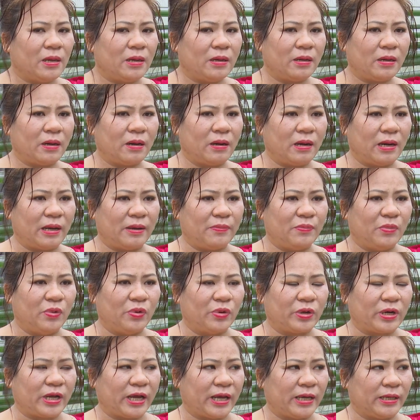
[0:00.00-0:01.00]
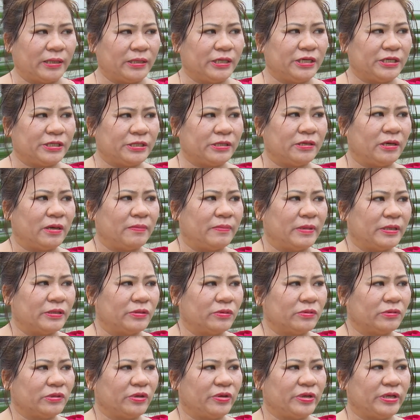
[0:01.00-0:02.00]
nó là một cái thị trường mà
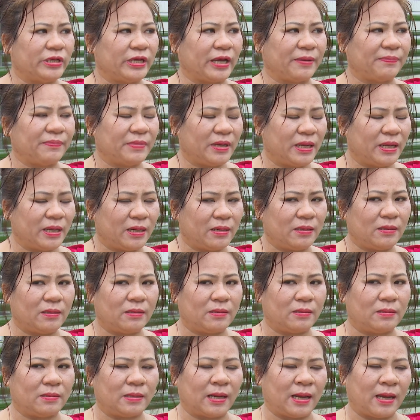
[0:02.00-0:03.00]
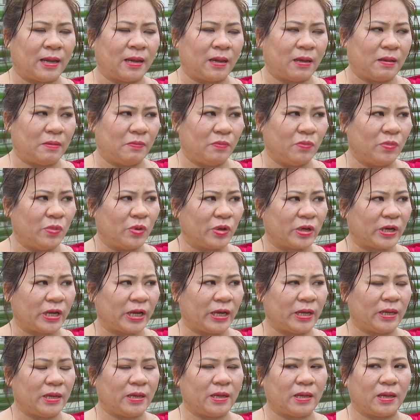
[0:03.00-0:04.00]
chúng tôi nhắm đến là một
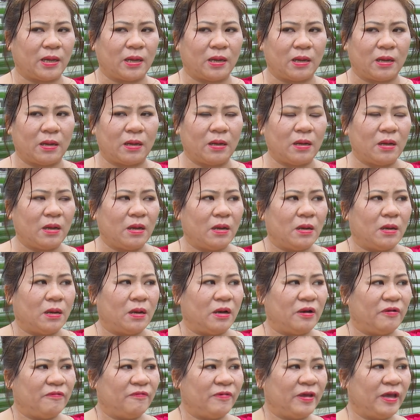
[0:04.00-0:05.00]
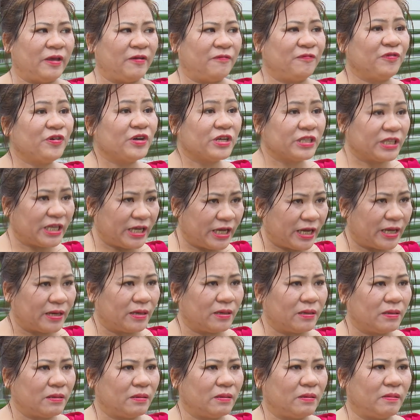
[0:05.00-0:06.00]
cái về phương tiện,
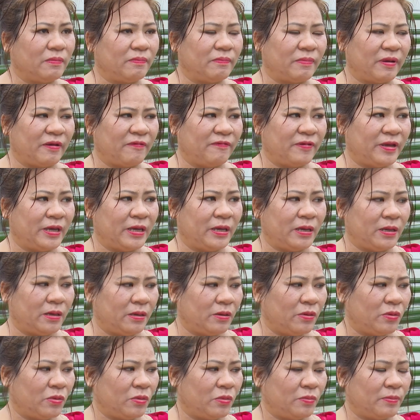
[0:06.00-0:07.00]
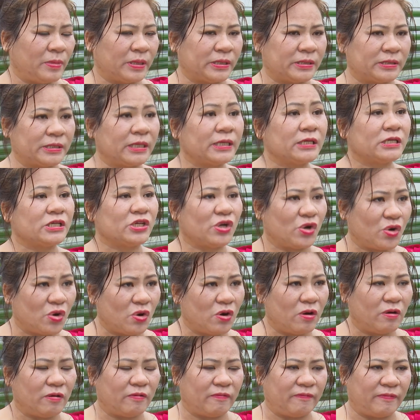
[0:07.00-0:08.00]
mà về độ mặt dân
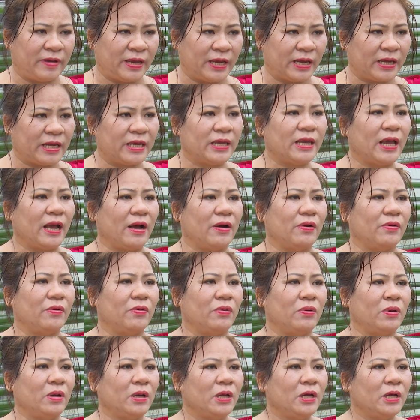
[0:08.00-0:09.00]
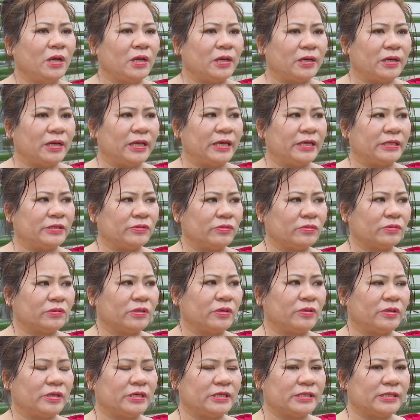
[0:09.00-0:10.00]
số, về khí hậu, để chúng
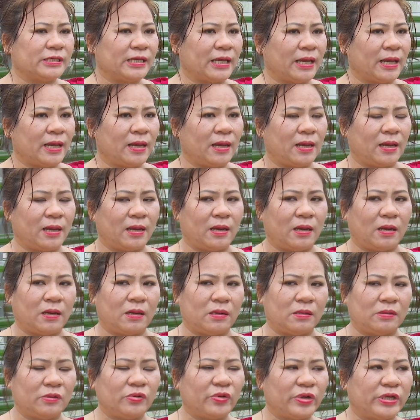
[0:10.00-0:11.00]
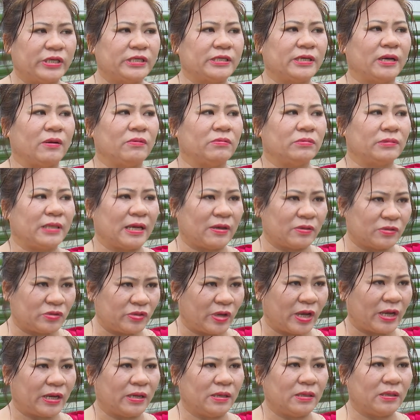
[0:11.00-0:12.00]
tôi sẽ nuôi trồng tảo
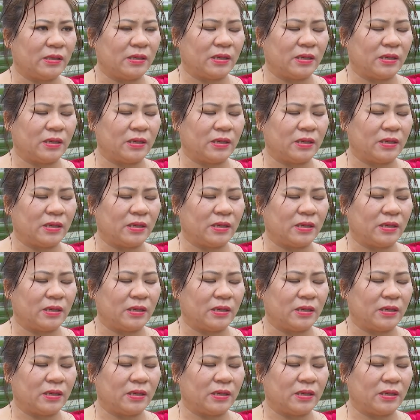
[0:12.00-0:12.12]
xoắn.